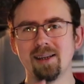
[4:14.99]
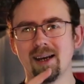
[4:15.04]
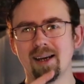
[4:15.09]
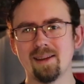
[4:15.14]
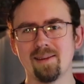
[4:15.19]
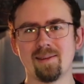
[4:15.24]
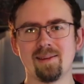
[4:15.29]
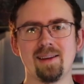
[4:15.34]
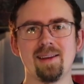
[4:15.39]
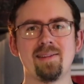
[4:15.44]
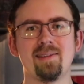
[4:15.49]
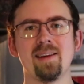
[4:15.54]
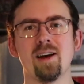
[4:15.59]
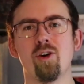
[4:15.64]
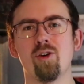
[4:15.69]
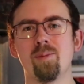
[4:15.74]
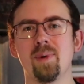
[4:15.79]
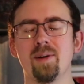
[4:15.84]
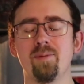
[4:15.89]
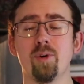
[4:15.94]
Ihr seht ja
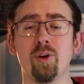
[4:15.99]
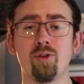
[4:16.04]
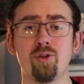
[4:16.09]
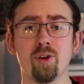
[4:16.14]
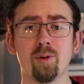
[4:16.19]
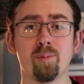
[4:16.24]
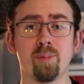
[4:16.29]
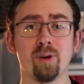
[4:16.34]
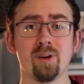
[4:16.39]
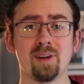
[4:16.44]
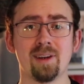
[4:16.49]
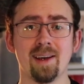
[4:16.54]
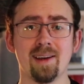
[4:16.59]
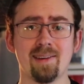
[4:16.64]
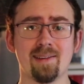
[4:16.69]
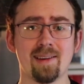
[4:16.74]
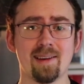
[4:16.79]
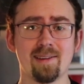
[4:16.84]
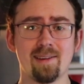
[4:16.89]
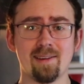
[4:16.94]
auch mein Virtual Boy
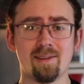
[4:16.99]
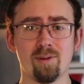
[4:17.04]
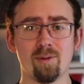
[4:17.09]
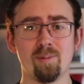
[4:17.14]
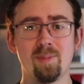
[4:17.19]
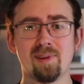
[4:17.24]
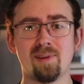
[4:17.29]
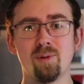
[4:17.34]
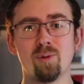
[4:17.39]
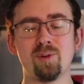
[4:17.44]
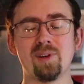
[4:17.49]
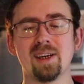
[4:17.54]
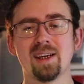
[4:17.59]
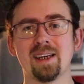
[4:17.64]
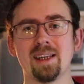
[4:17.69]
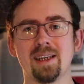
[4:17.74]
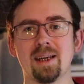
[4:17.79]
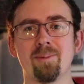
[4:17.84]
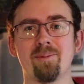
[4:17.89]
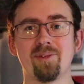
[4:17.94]
Test, das ist so ein bisschen
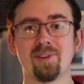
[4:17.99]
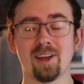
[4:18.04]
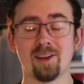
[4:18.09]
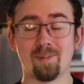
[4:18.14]
runtergedampft,